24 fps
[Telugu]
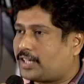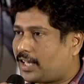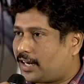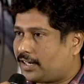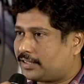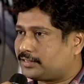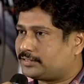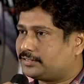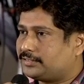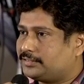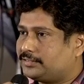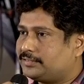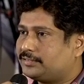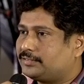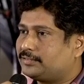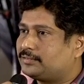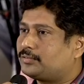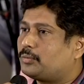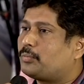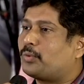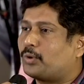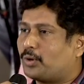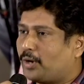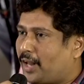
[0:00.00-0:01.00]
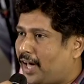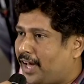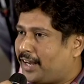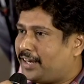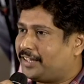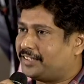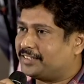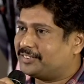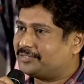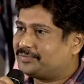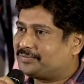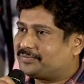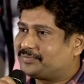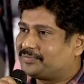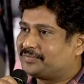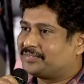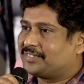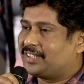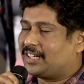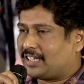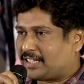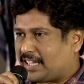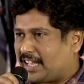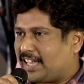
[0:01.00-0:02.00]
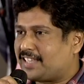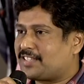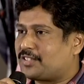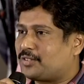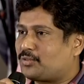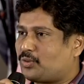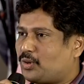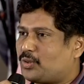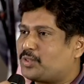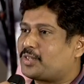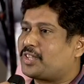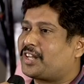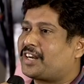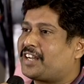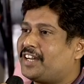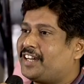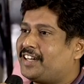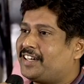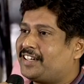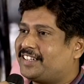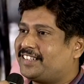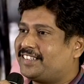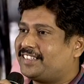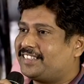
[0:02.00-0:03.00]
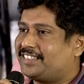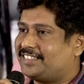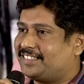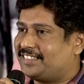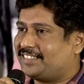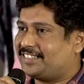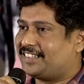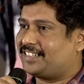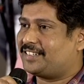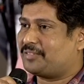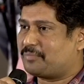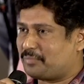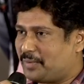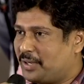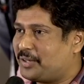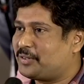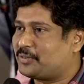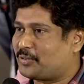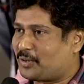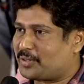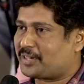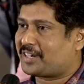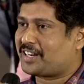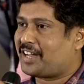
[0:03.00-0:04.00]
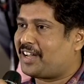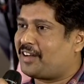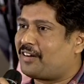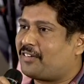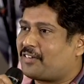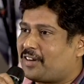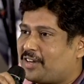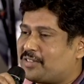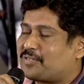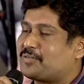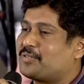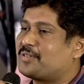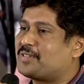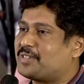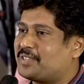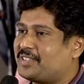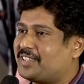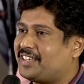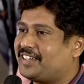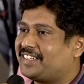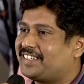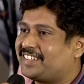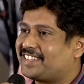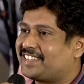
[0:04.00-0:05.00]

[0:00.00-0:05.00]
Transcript: తారక్ ఇప్పుడు నాని యాజ్ తొందరగా మీకు తొందరగా అవకాశం వచ్చిందా